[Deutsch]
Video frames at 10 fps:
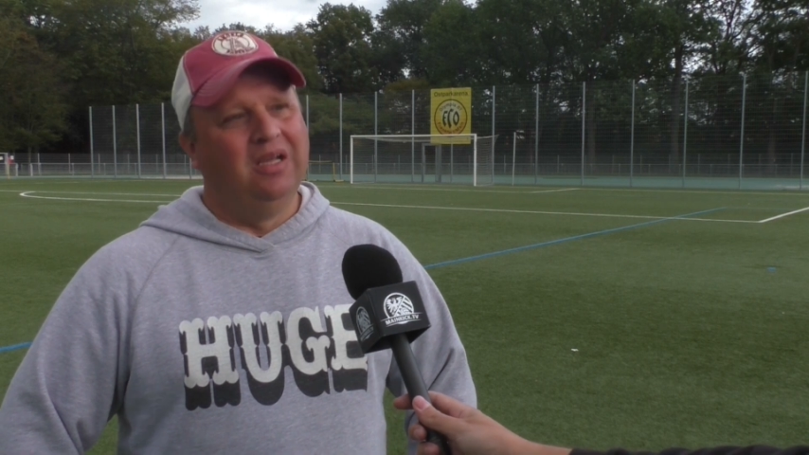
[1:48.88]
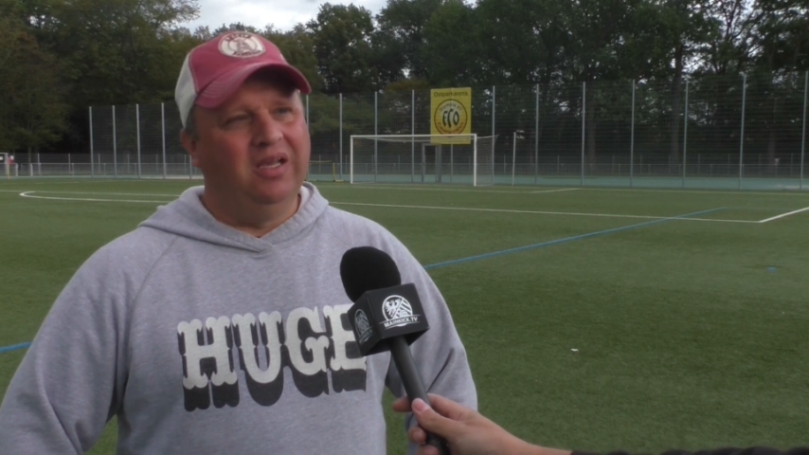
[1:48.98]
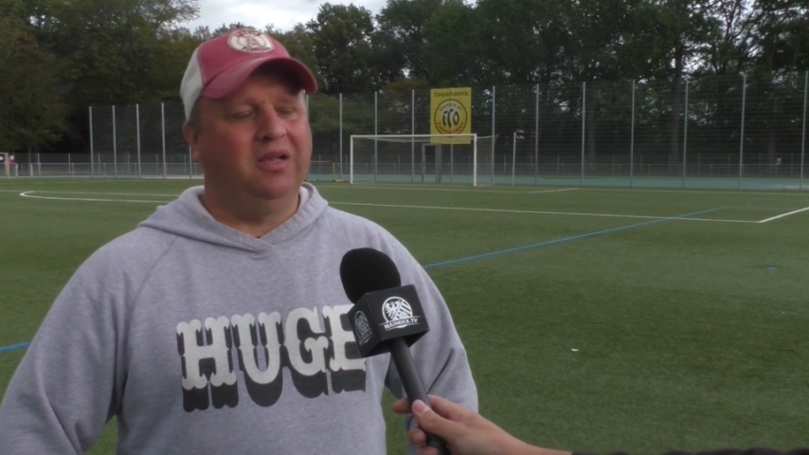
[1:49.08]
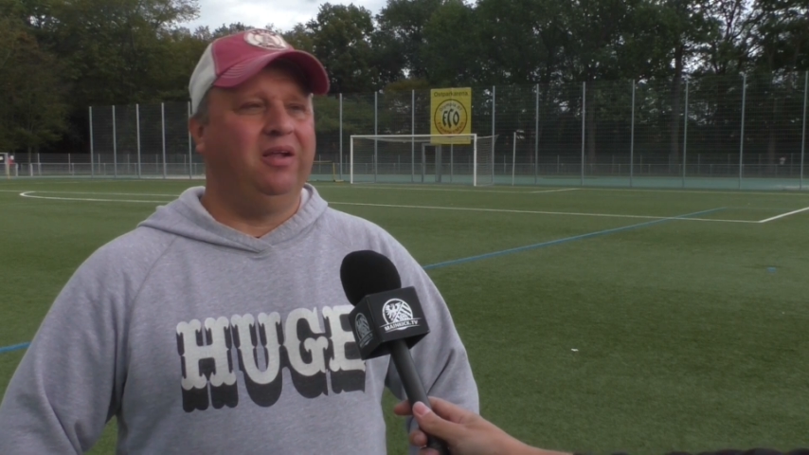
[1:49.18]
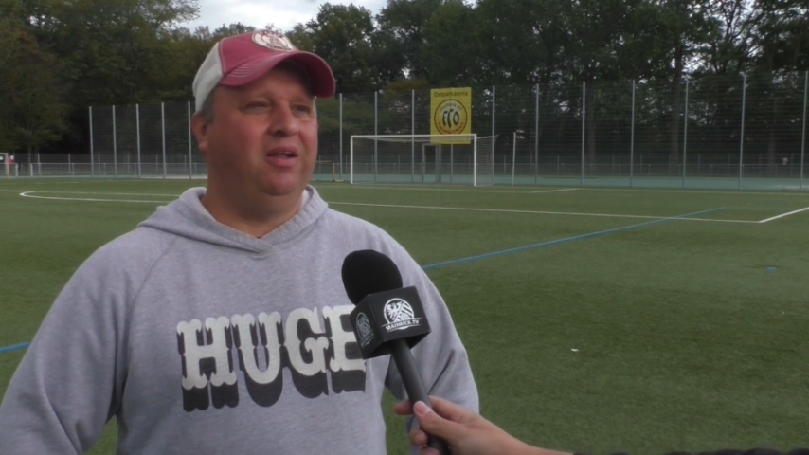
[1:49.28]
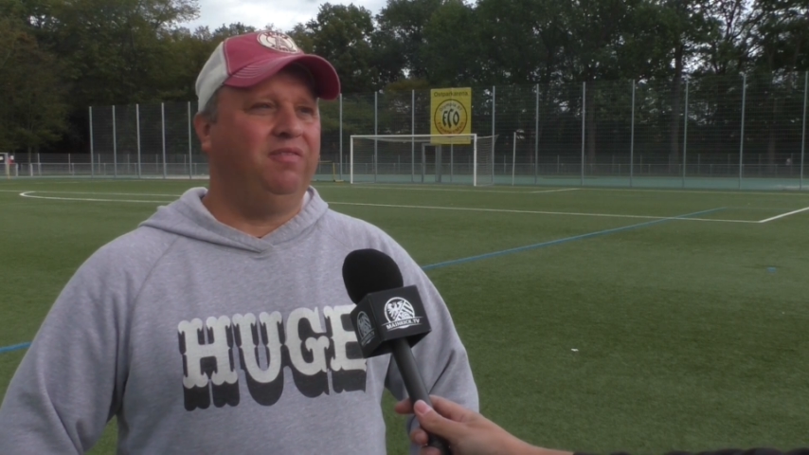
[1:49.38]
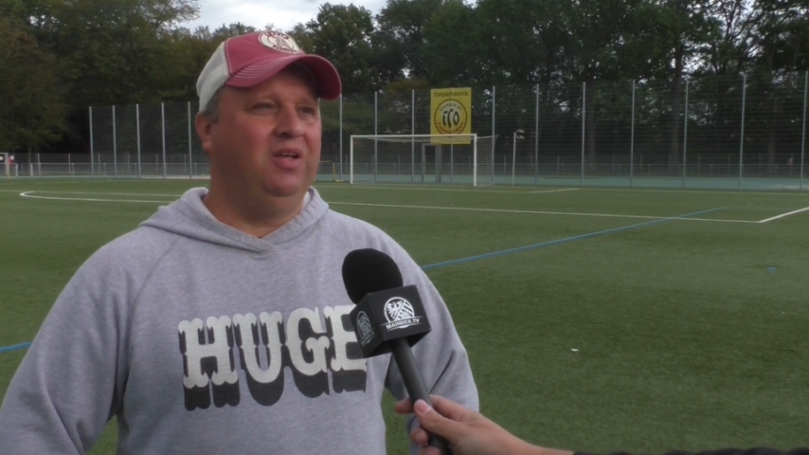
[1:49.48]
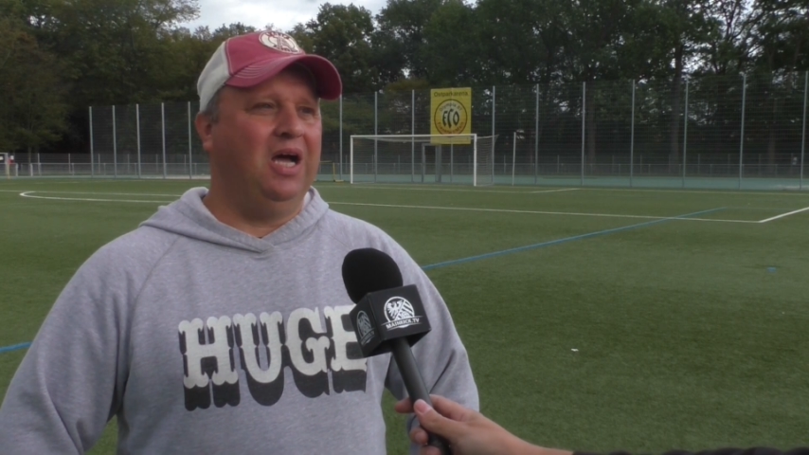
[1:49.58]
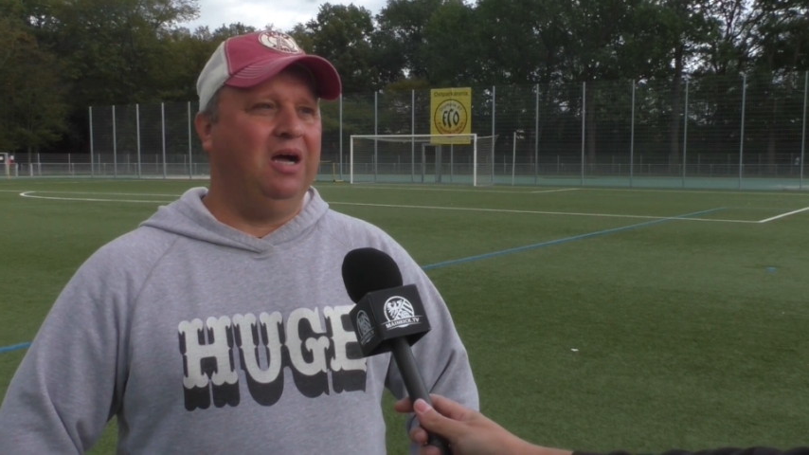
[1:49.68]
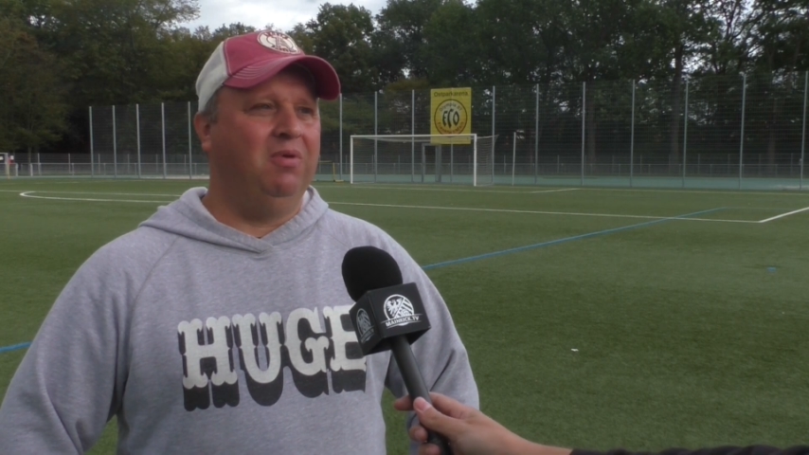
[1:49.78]
jetzt hat er
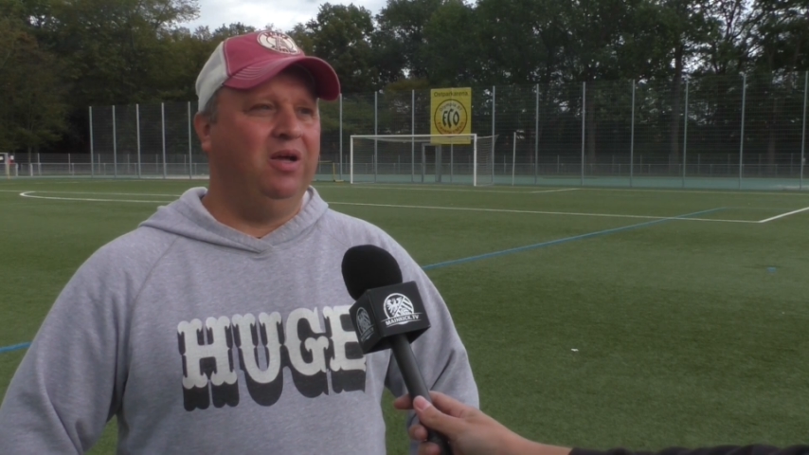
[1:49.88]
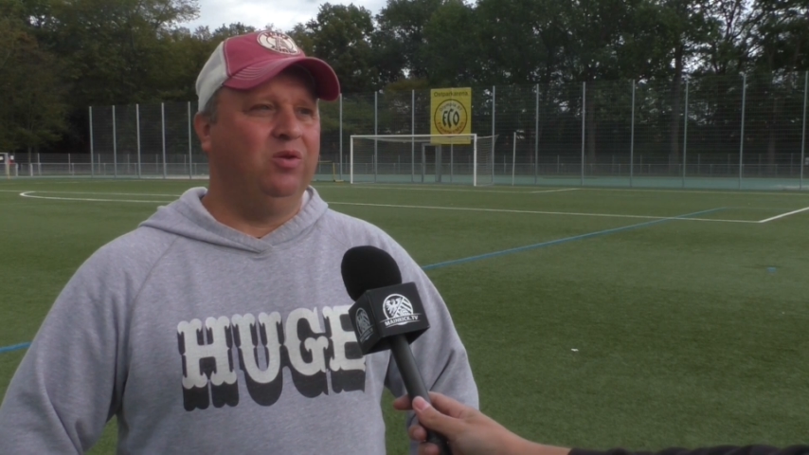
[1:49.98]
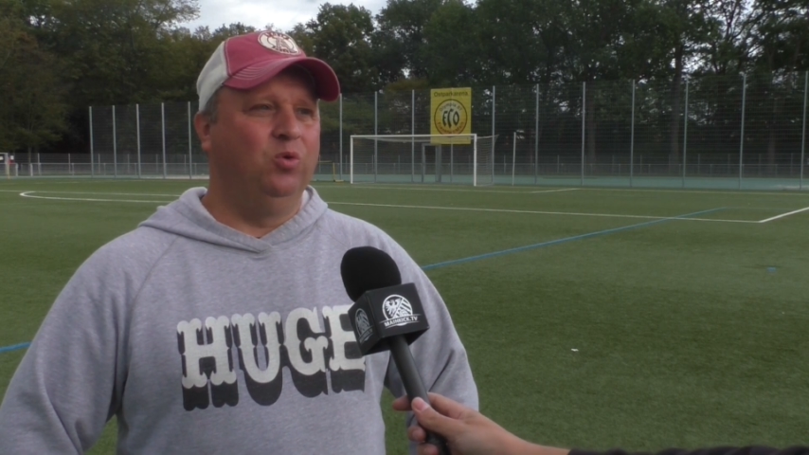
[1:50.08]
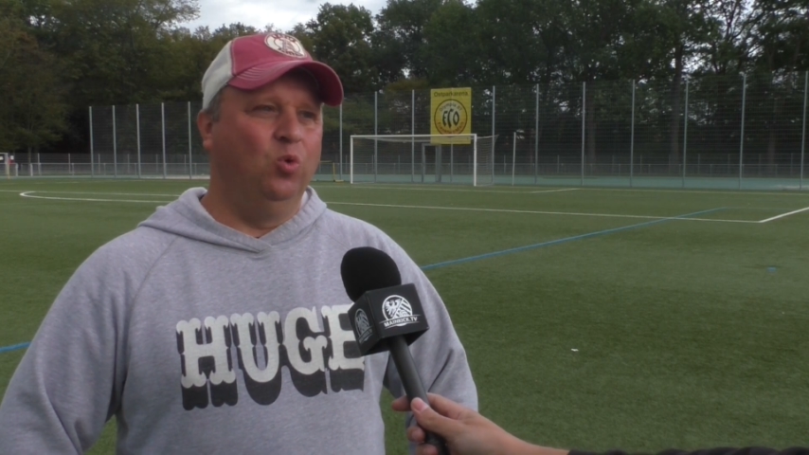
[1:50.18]
viel Arbeit und